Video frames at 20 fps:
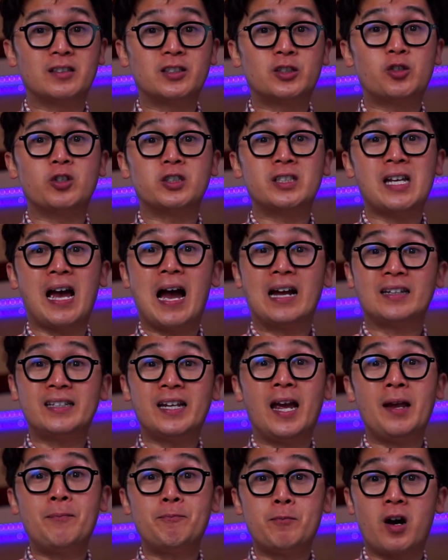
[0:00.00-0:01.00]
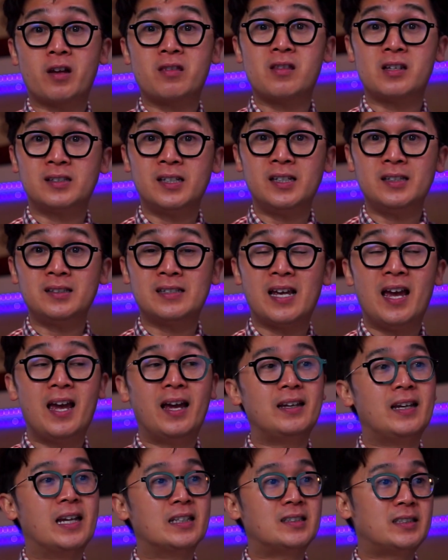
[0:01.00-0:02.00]
So sa ating hypothesis,
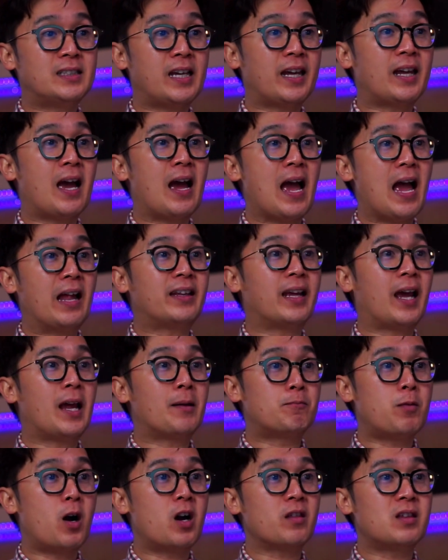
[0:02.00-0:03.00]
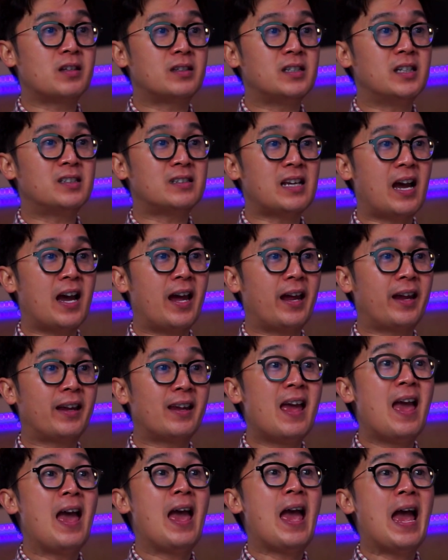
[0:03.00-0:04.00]
let's say ang ating hypothesis ay
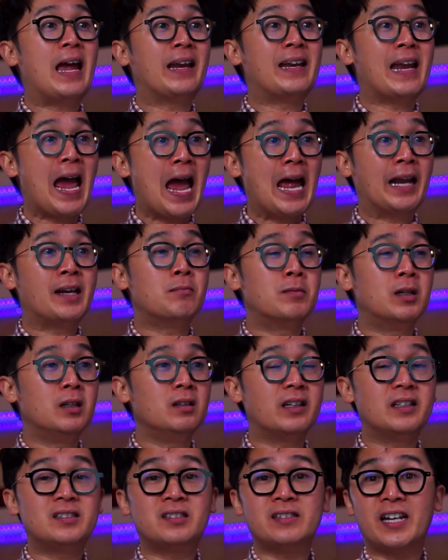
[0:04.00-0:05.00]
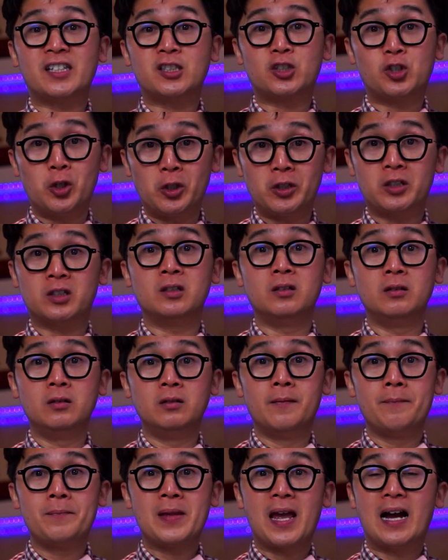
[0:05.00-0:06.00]
an animal is a turtle
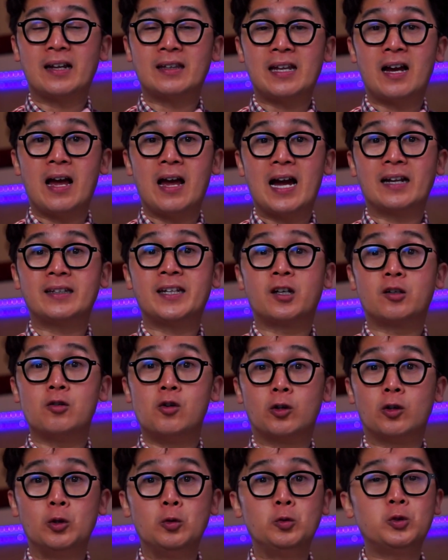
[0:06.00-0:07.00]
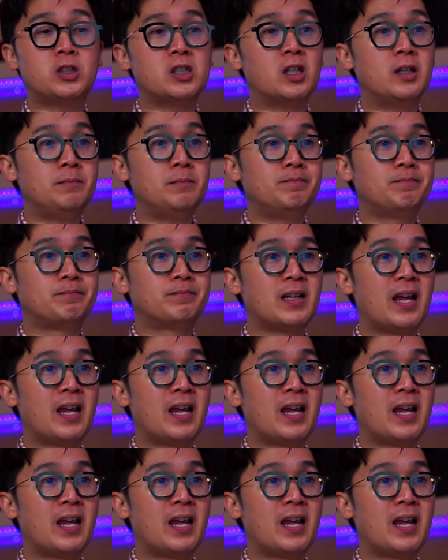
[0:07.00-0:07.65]
at ang ating conclusion,